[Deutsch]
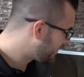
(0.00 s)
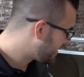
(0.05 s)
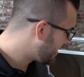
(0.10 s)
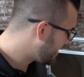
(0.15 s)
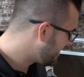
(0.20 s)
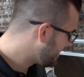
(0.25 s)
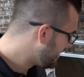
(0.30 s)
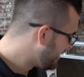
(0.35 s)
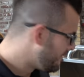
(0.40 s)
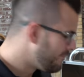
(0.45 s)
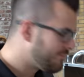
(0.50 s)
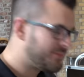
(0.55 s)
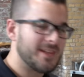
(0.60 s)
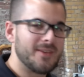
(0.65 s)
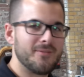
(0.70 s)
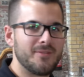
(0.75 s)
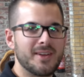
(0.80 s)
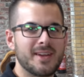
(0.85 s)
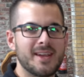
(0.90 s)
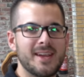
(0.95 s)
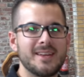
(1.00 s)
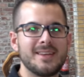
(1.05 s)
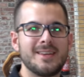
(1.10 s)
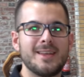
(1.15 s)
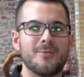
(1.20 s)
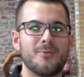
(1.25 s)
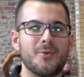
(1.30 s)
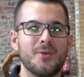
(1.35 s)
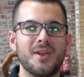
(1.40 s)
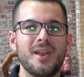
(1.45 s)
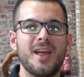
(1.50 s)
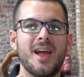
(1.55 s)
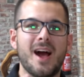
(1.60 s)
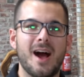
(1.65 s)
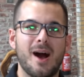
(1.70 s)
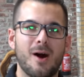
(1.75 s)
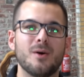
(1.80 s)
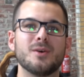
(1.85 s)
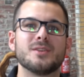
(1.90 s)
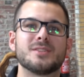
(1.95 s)
denn wir reden hier von
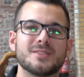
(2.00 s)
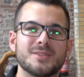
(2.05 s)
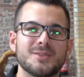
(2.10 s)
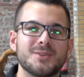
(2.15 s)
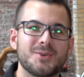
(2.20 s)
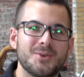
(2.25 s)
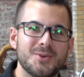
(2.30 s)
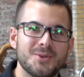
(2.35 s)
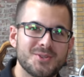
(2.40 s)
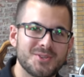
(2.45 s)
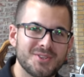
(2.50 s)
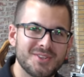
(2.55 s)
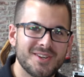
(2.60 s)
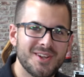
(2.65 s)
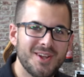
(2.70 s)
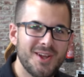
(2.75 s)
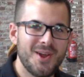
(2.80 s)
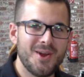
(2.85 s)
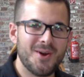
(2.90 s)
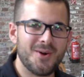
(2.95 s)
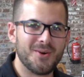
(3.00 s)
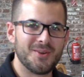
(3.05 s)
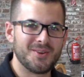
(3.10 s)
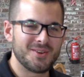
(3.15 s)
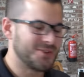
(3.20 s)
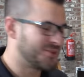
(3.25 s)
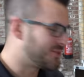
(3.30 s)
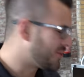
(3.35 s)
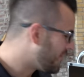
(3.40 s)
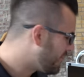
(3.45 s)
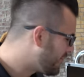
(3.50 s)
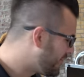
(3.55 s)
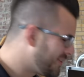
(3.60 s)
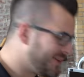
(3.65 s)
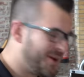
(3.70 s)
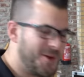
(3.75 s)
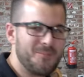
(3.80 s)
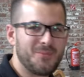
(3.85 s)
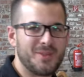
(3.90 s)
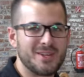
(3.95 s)
Außenküchen. Und ich
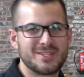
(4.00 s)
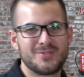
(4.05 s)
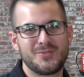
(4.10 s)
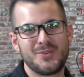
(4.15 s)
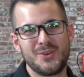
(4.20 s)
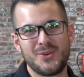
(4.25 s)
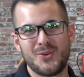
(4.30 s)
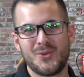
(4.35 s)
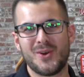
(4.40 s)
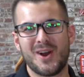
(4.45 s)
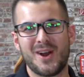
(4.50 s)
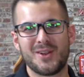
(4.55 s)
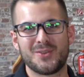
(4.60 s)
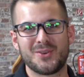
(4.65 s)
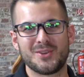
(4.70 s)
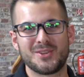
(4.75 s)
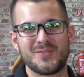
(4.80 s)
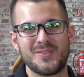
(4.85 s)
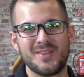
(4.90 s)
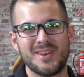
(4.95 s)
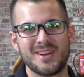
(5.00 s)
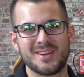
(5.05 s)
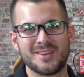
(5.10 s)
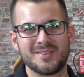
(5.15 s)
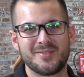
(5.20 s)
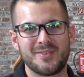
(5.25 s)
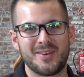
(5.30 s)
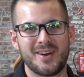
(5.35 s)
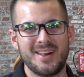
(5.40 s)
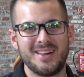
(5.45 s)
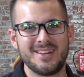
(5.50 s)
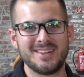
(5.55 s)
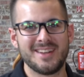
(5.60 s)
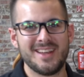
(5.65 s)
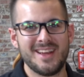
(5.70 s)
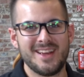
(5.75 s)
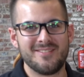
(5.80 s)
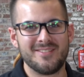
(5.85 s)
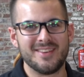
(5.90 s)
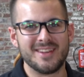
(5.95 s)
hoffe, das Video hat euch wieder gefallen.
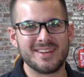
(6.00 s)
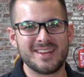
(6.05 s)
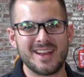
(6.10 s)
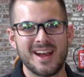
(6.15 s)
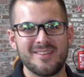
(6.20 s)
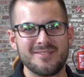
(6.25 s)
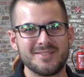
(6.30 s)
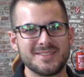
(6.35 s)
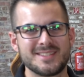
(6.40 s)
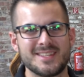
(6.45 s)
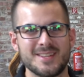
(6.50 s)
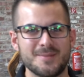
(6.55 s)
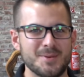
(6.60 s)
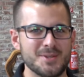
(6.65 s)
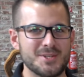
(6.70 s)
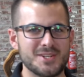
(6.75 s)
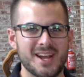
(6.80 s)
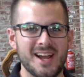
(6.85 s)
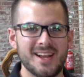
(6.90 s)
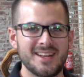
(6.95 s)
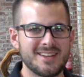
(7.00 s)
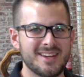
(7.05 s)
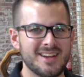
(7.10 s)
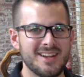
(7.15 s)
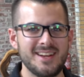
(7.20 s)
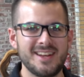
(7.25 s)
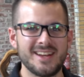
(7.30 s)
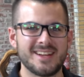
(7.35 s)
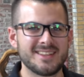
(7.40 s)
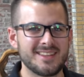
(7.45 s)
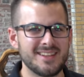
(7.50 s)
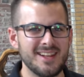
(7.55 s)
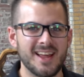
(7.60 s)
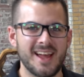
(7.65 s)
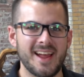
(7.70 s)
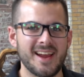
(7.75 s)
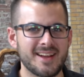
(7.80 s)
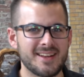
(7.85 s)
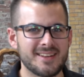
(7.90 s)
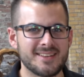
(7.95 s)
Wenn ja, wisst ihr Bescheid. Klickt,
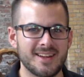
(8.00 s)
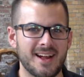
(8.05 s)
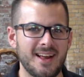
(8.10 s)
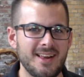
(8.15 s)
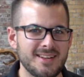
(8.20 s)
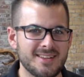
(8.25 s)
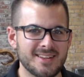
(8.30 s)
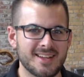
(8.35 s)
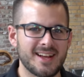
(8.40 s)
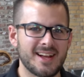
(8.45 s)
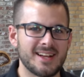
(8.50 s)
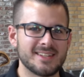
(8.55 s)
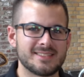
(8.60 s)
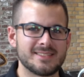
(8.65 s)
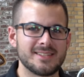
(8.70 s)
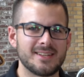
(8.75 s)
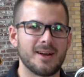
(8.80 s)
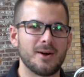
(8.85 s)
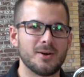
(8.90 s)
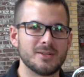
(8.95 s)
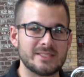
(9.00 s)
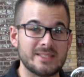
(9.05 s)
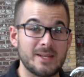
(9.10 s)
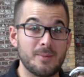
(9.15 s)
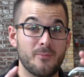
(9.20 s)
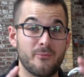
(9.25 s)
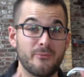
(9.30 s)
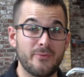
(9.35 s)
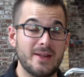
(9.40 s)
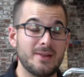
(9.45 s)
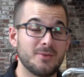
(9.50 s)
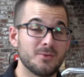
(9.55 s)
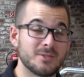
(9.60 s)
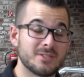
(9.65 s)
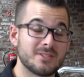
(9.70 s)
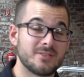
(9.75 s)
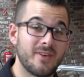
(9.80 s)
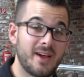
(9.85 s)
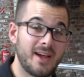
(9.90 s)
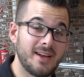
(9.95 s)
liked, teilt, rastet aus, empfehlt
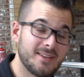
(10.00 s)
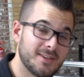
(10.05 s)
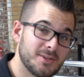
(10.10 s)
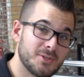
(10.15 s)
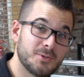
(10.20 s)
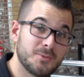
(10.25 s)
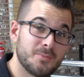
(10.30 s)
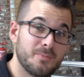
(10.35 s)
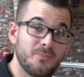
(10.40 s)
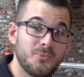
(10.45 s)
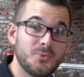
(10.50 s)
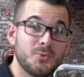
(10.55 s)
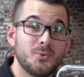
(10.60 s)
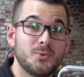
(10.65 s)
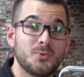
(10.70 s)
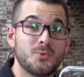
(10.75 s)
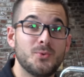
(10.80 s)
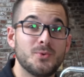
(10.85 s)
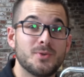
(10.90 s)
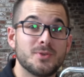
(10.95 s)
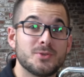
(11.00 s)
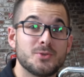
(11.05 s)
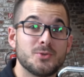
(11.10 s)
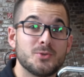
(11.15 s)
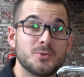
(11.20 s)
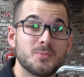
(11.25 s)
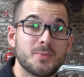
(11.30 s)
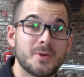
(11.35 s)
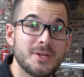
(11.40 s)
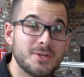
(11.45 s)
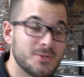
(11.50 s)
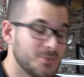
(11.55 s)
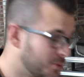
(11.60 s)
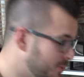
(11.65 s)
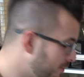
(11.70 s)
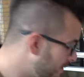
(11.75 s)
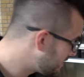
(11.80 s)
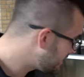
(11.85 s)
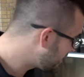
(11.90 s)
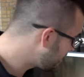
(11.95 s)
uns weiter, tut Gutes und spricht
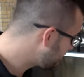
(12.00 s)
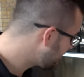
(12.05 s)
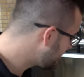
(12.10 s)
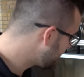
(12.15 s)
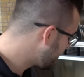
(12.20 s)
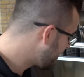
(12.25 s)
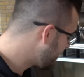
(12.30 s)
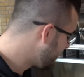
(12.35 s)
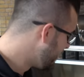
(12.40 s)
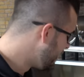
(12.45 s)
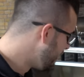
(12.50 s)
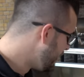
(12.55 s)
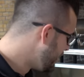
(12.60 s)
drüber, sage ich immer.